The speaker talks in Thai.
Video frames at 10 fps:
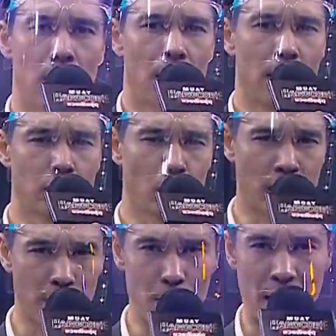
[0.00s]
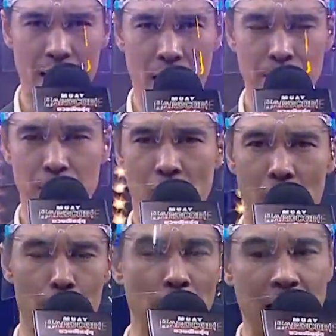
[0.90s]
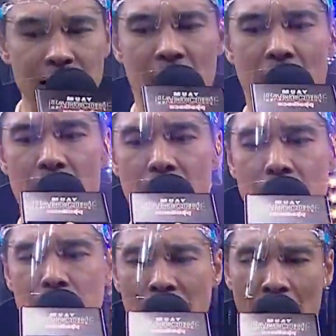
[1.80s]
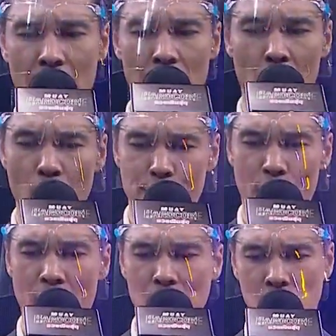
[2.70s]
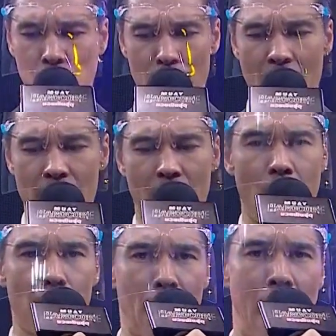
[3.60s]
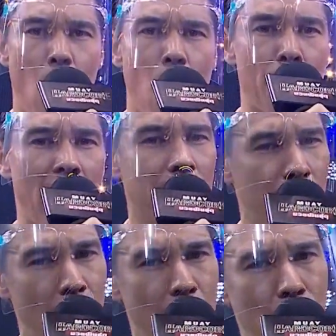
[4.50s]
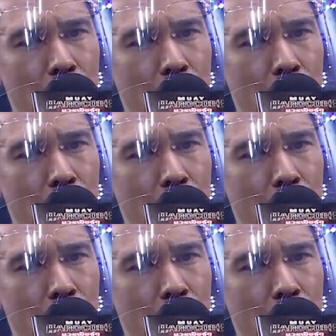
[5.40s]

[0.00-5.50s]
และนักชกจากมุมแดงครับจากประเทศไทยดังกองฟ้าสมาร์ทฮาร์ดพาวเวอร์แพ็คเกิร์